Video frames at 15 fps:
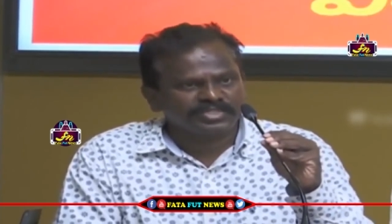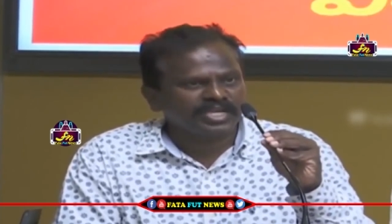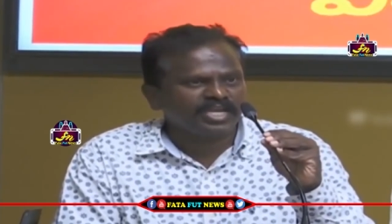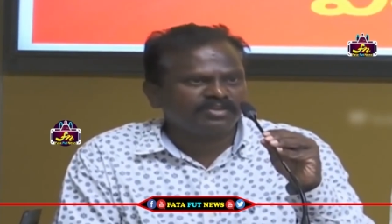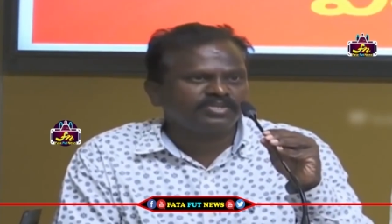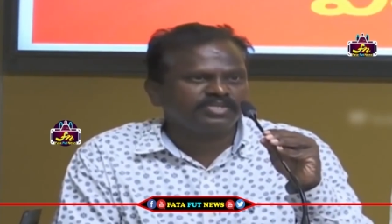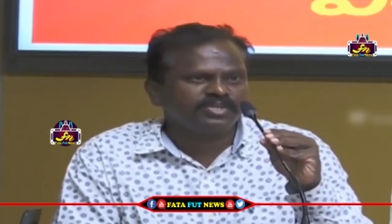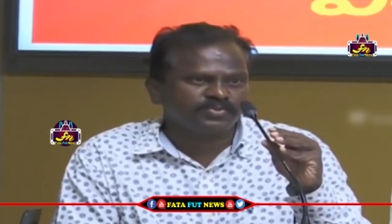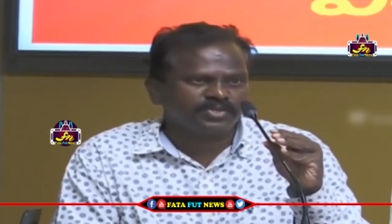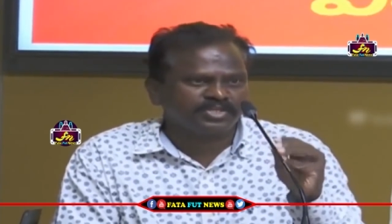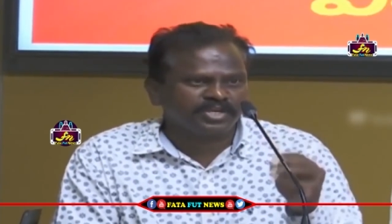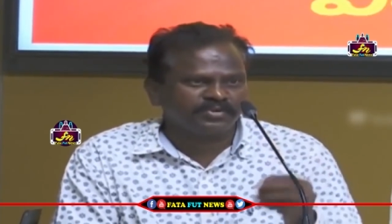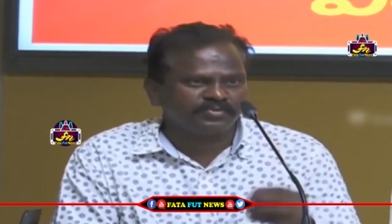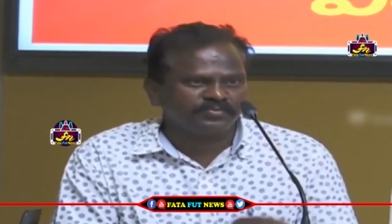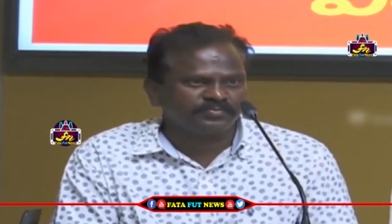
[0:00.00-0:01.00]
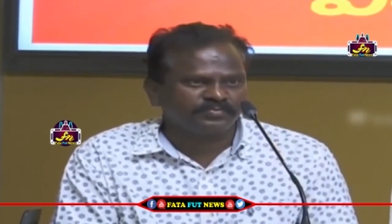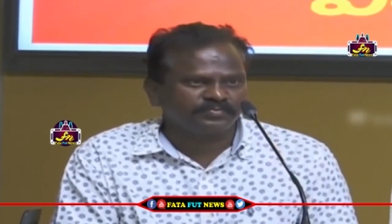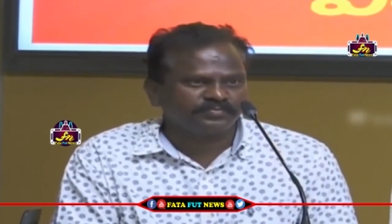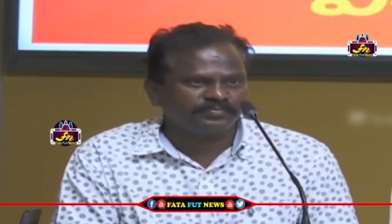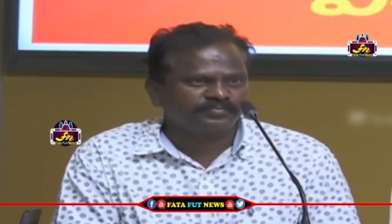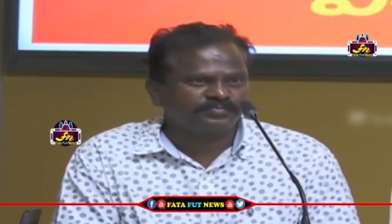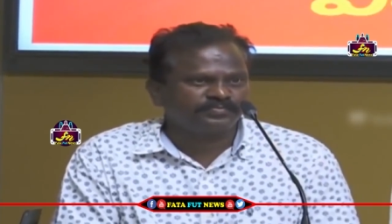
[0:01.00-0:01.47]
శ్మశానం అని చెప్పించాడు
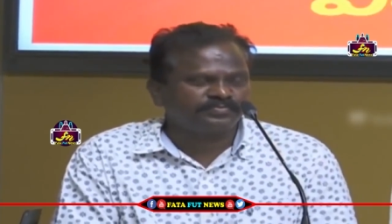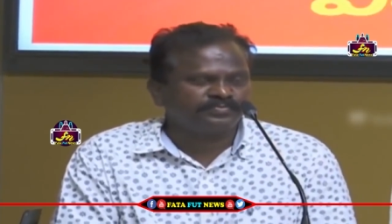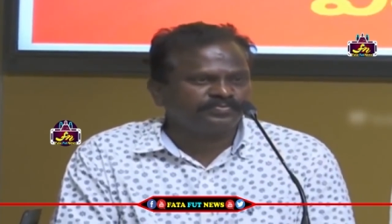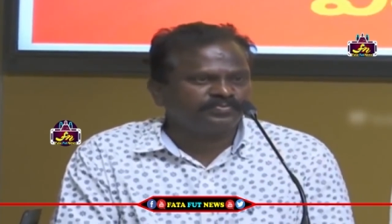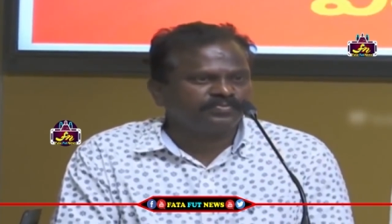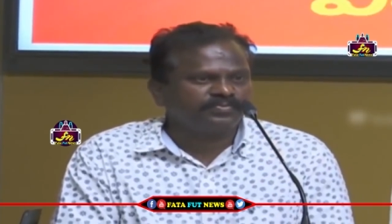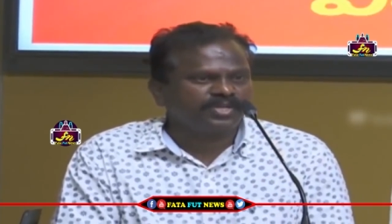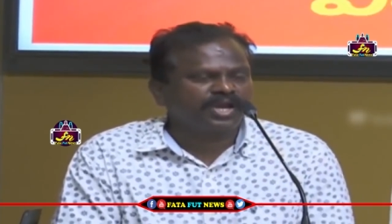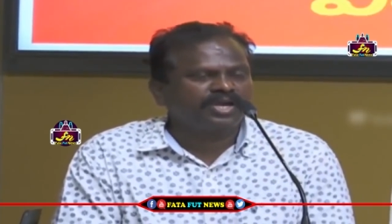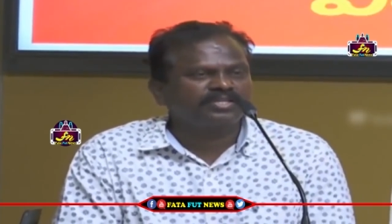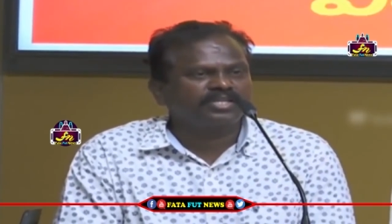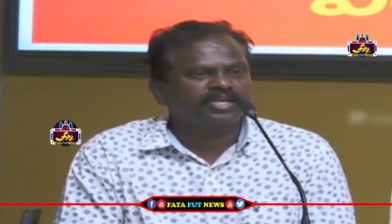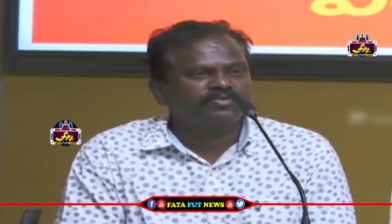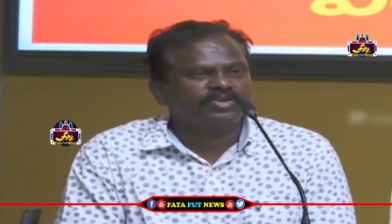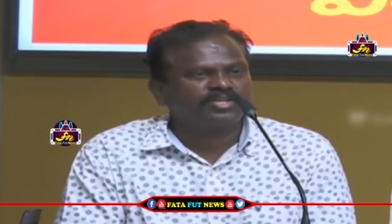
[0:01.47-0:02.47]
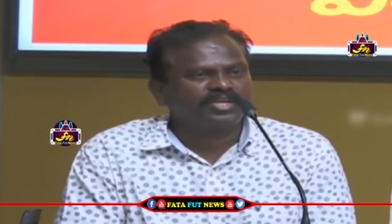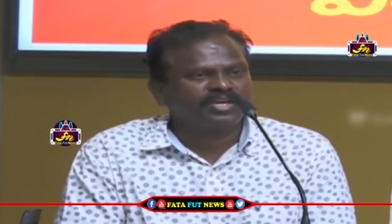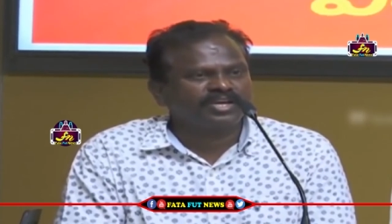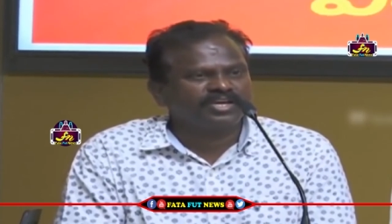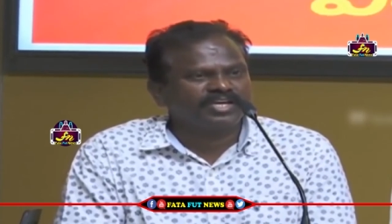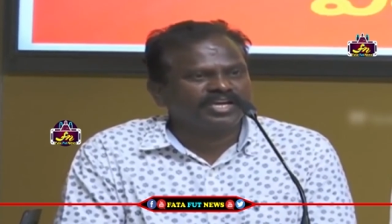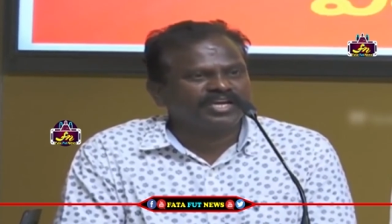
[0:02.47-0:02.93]
ఆ తర్వాత
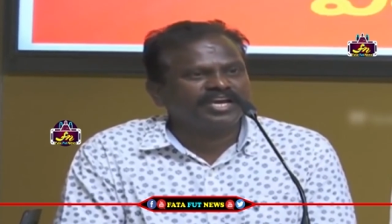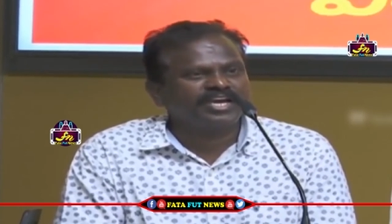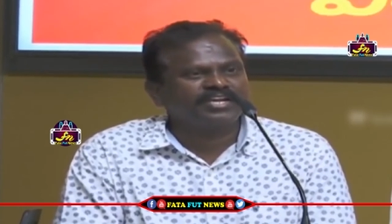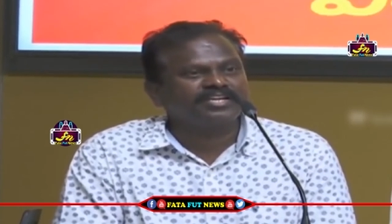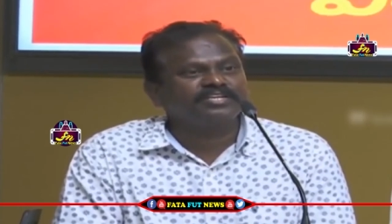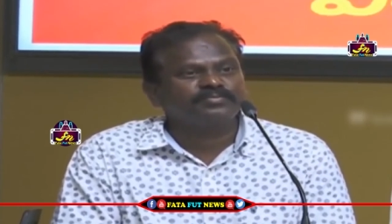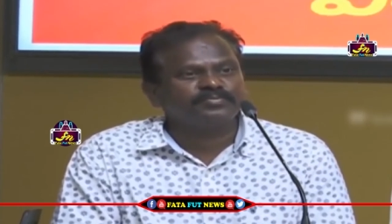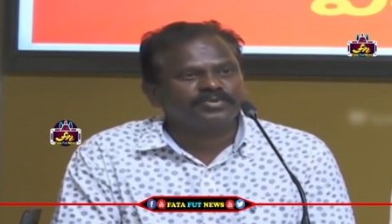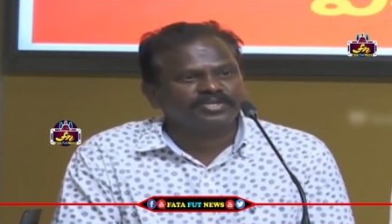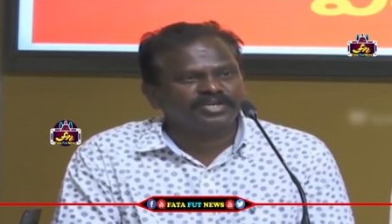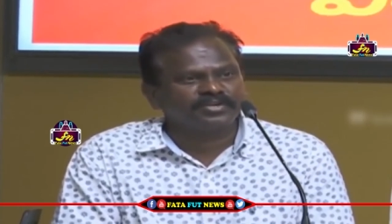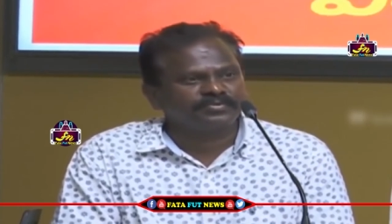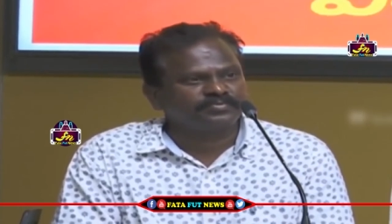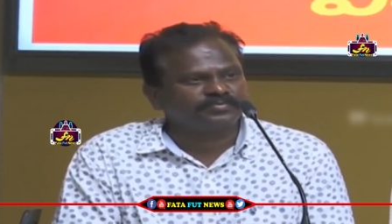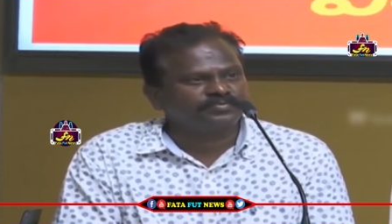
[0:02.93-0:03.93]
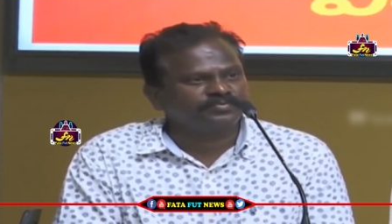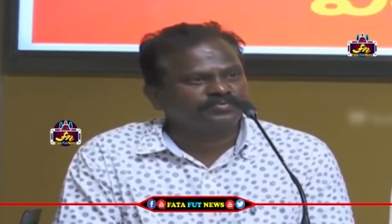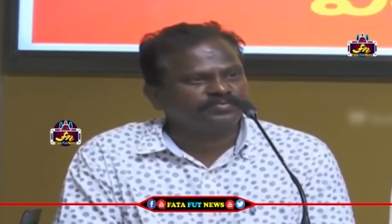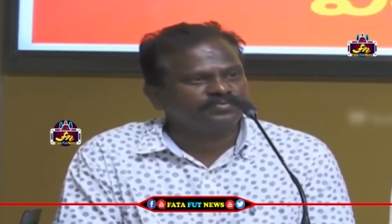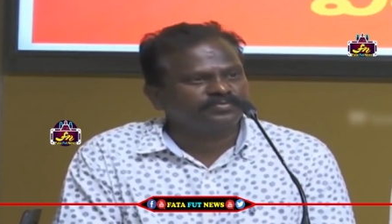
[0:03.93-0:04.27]
ఎడారి అని చెప్పించాడు